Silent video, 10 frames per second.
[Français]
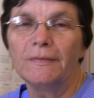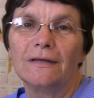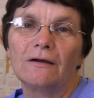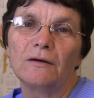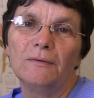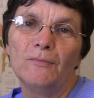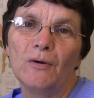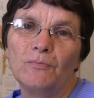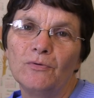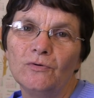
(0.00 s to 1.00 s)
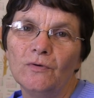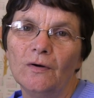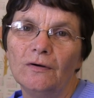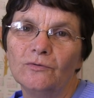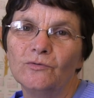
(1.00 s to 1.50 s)
mais il a quand même un peu
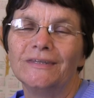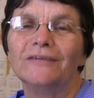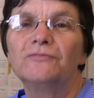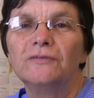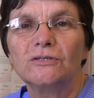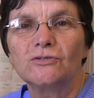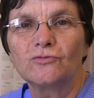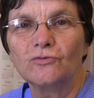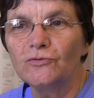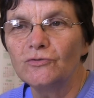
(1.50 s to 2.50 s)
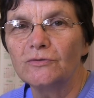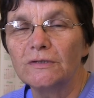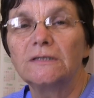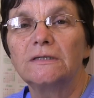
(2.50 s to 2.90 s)
une définition de